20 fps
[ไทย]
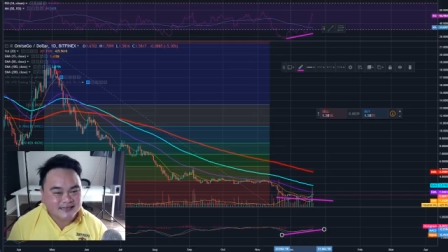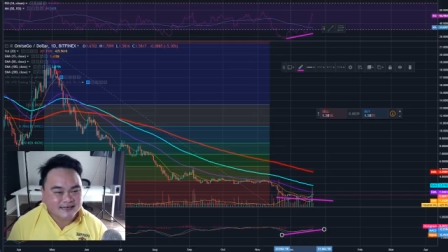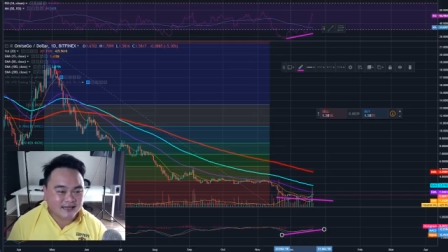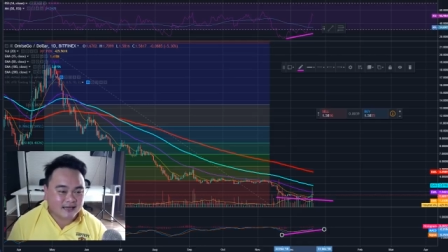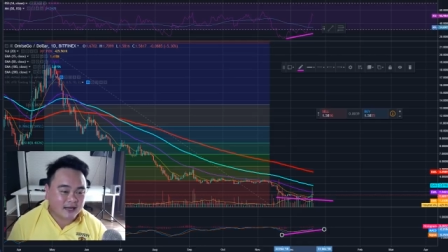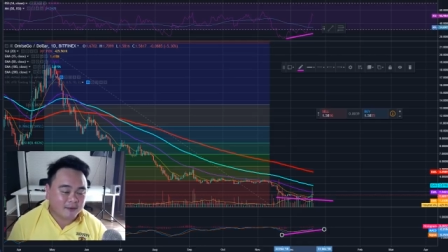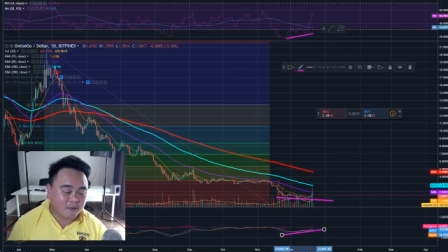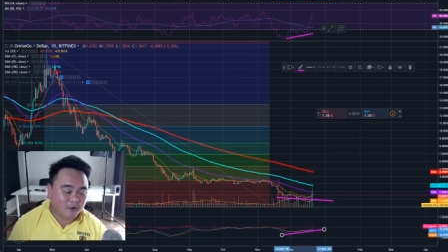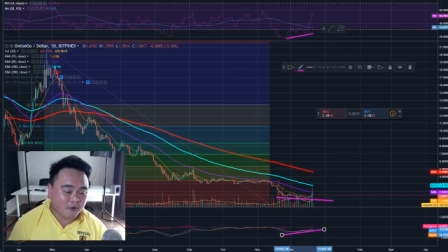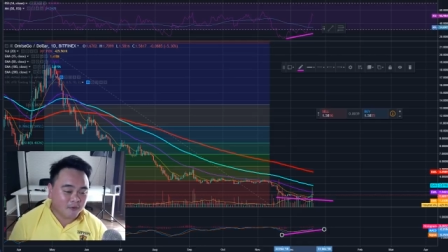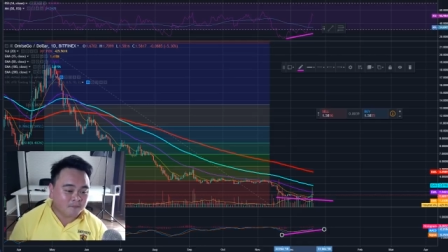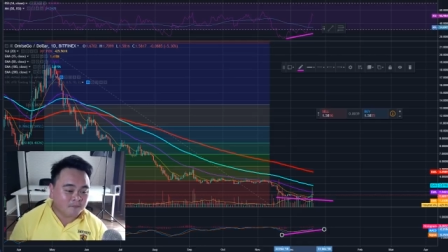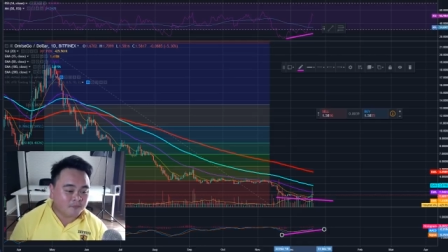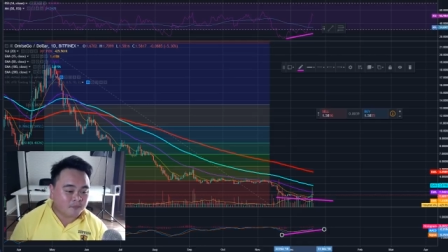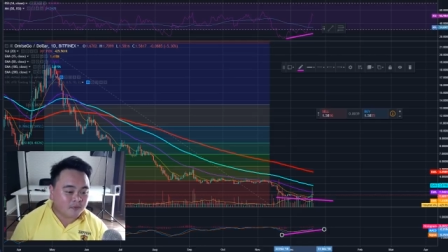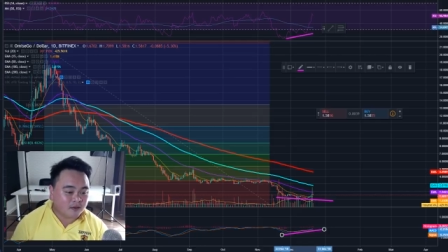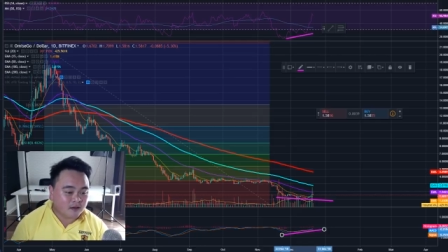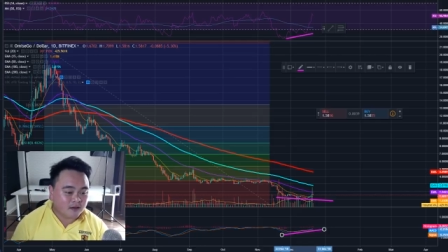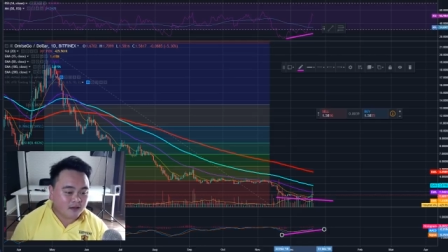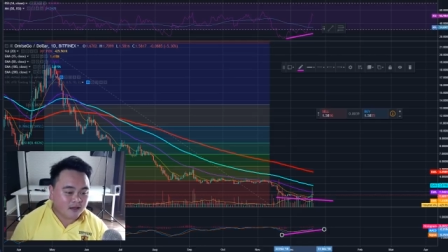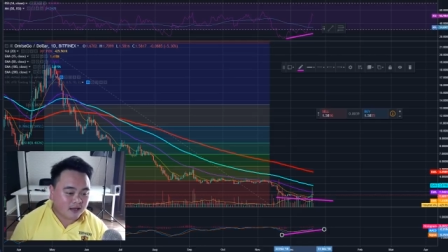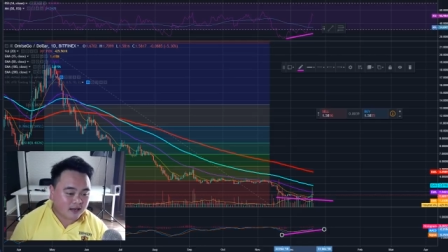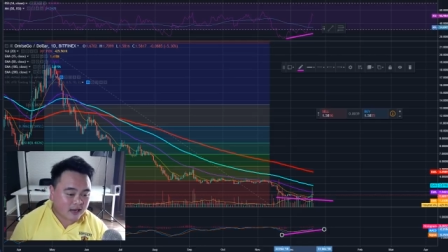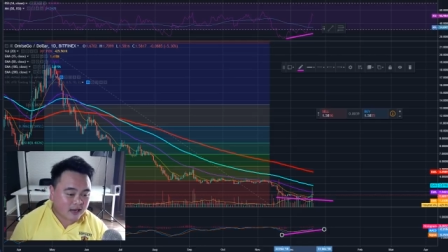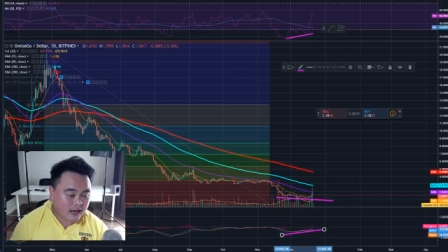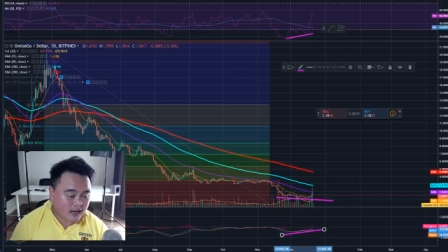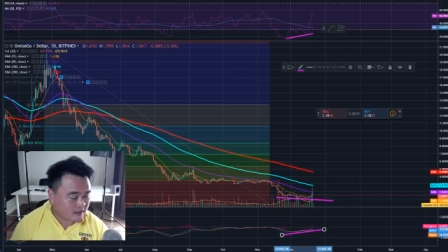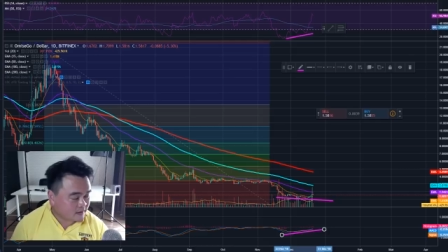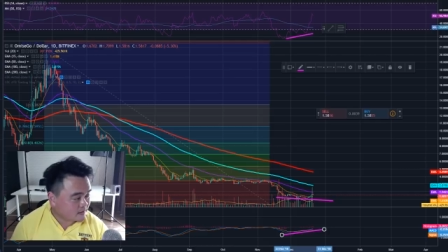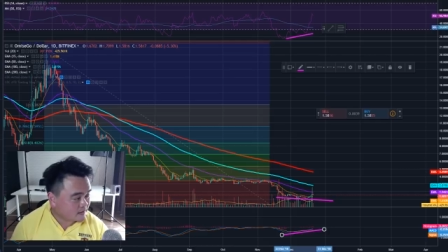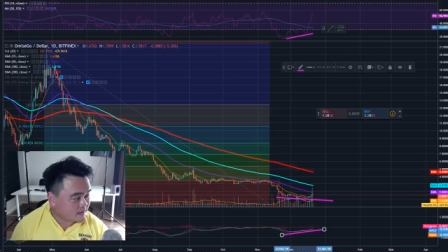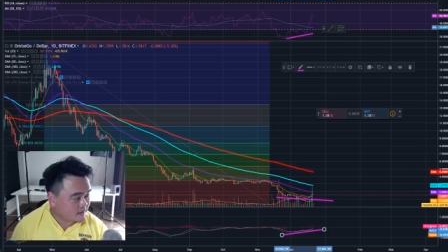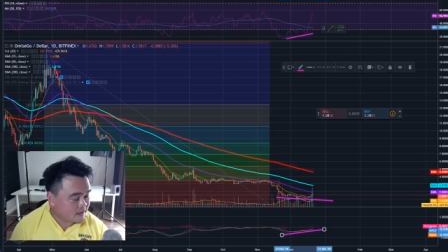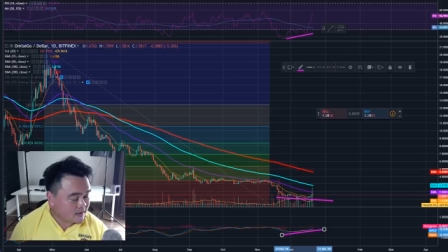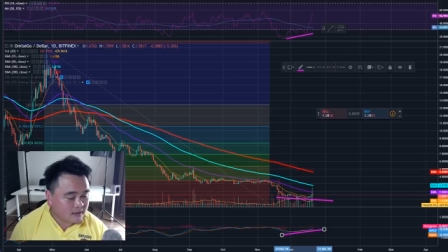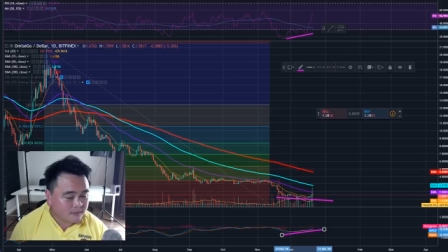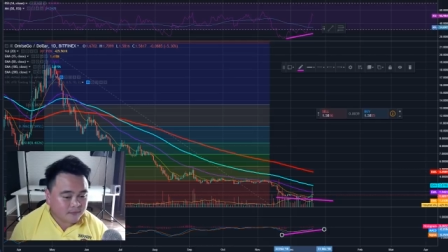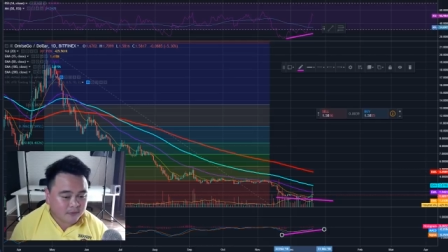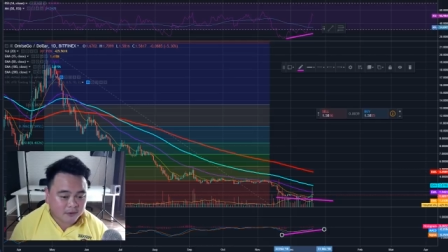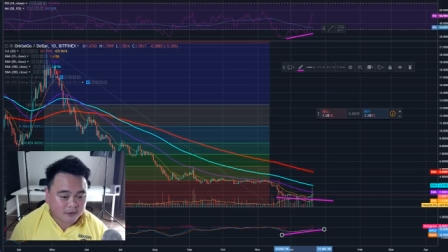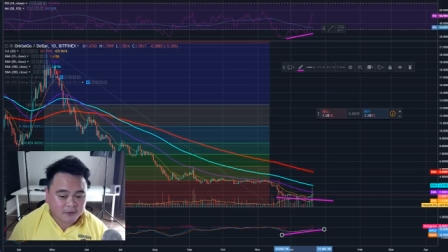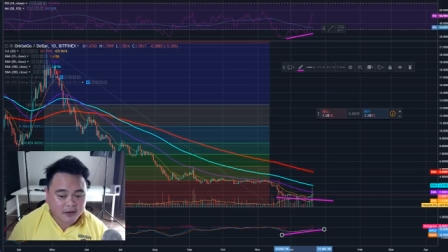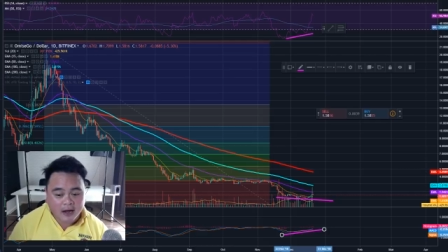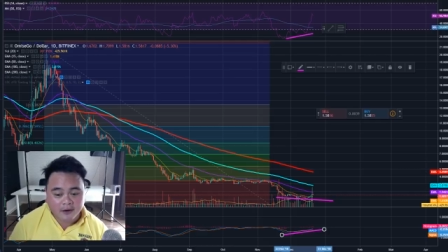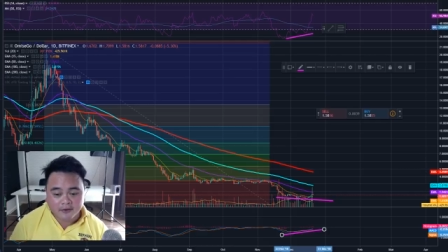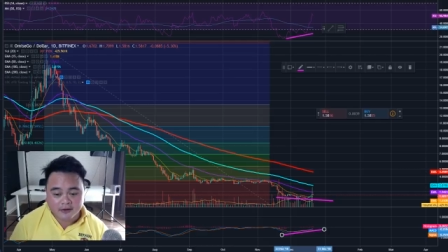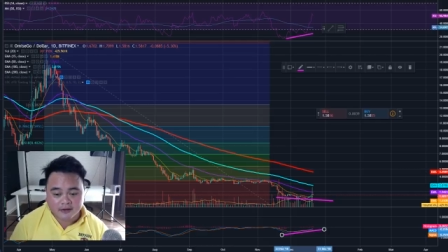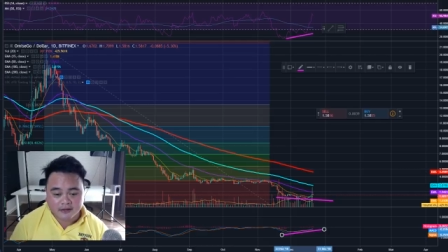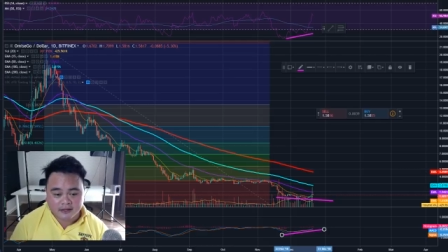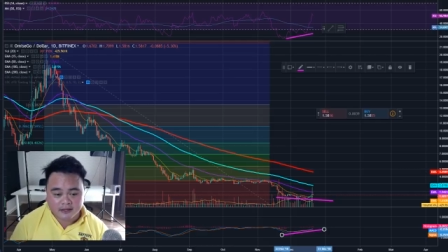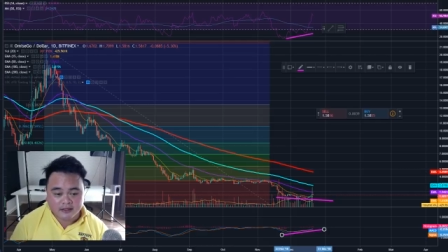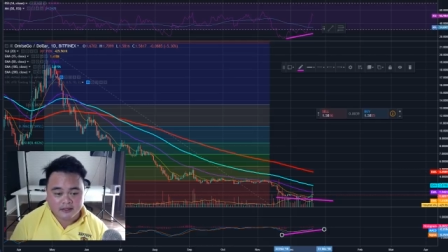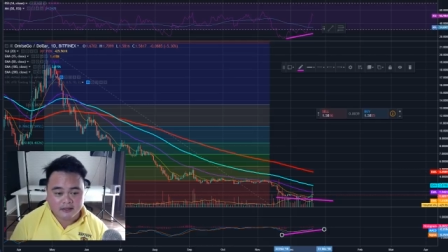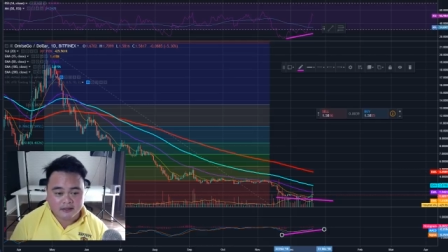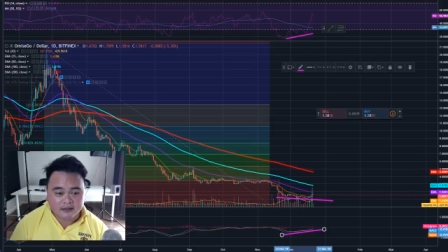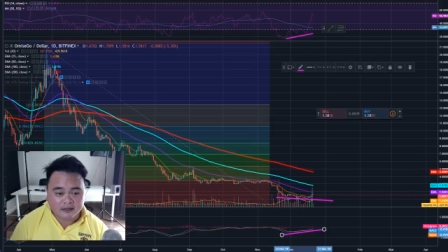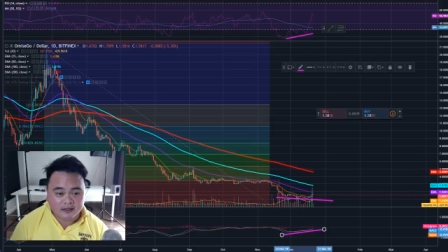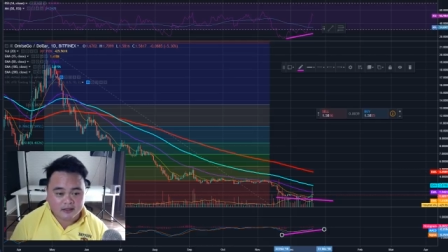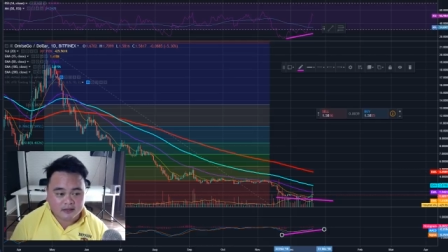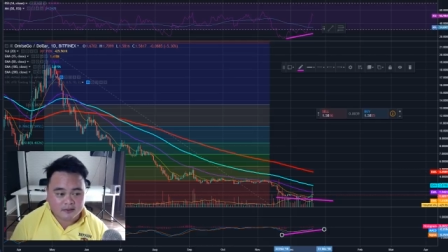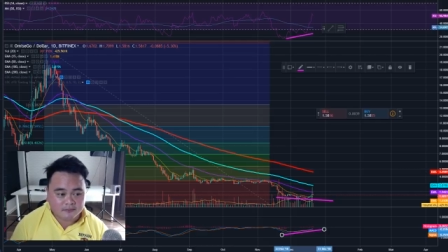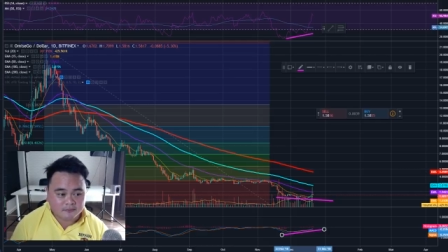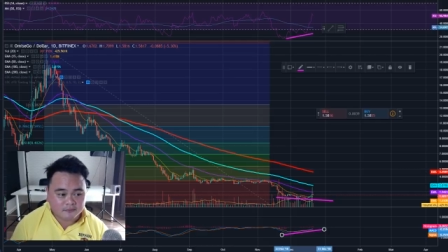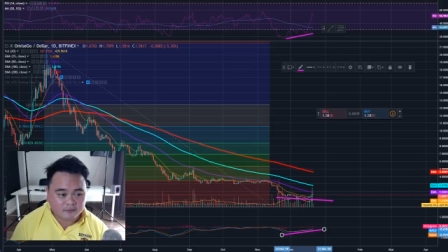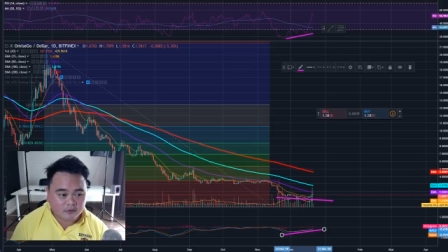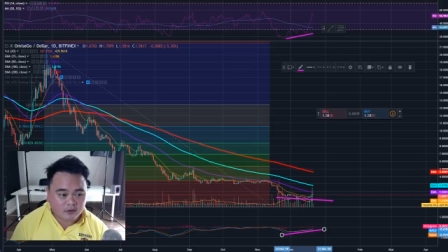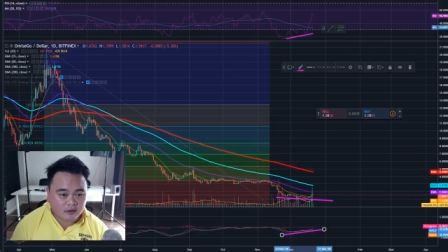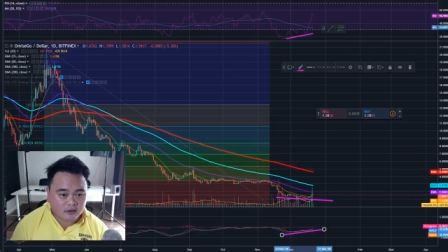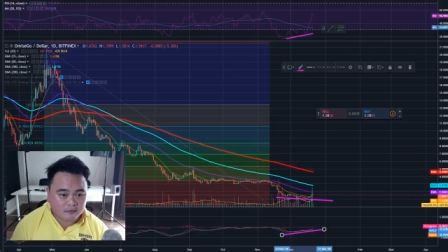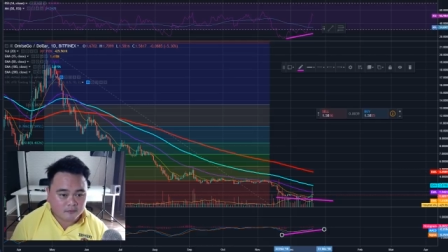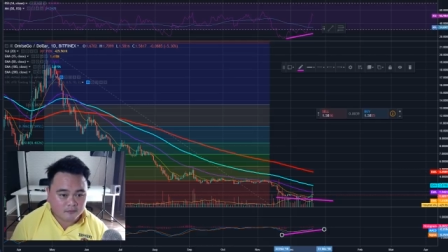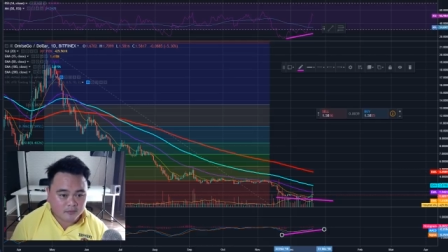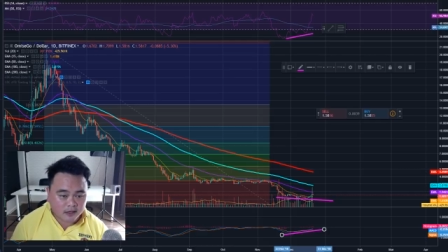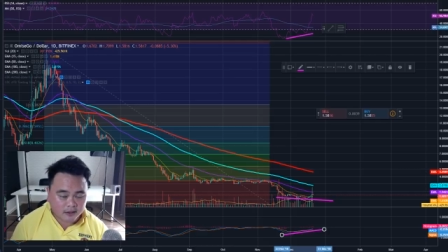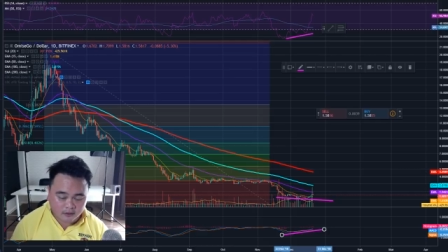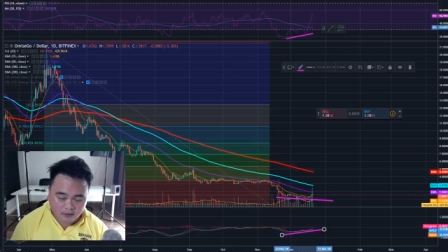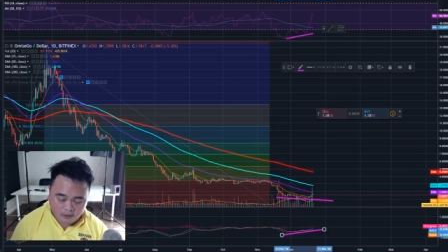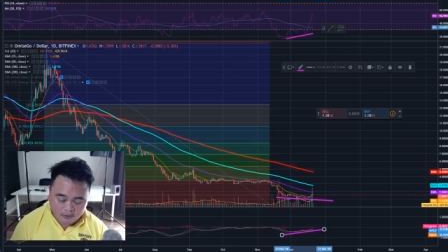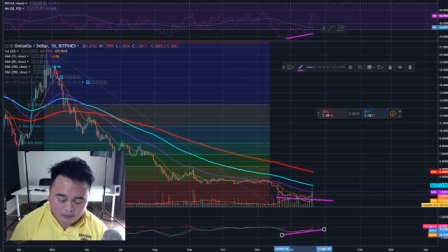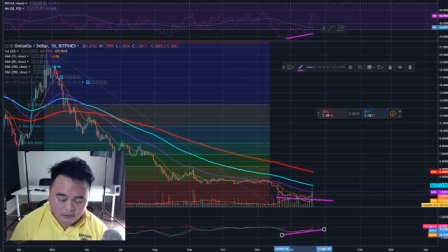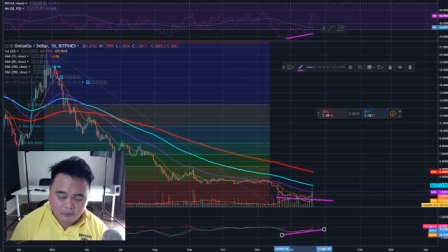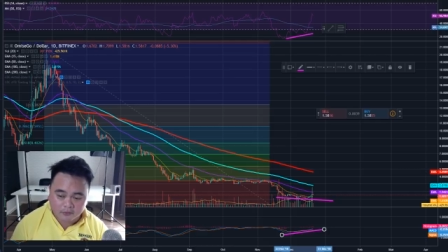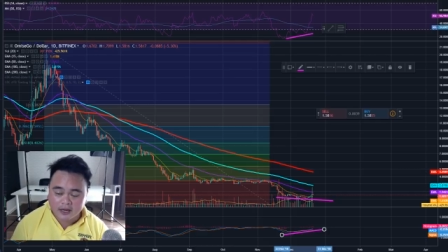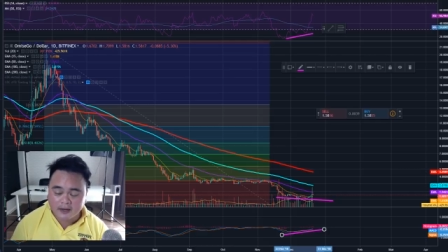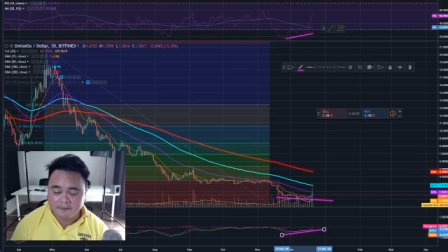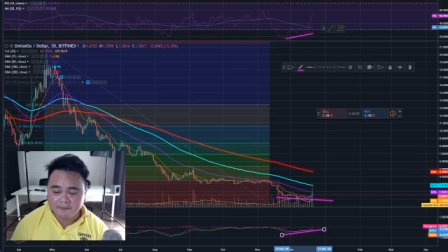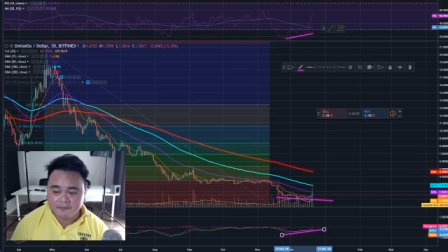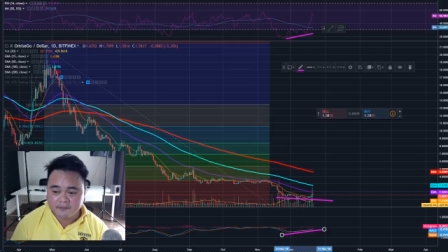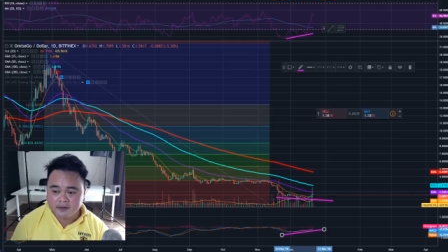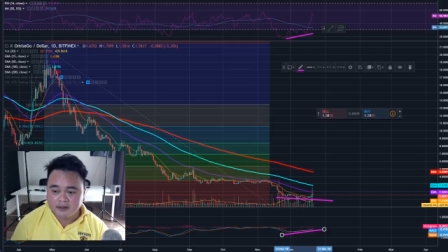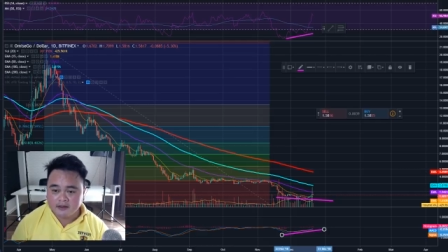นะครับผมอากาศเริ่มหนาวๆอย่างนี้นะฮะก็มาลองดูครับ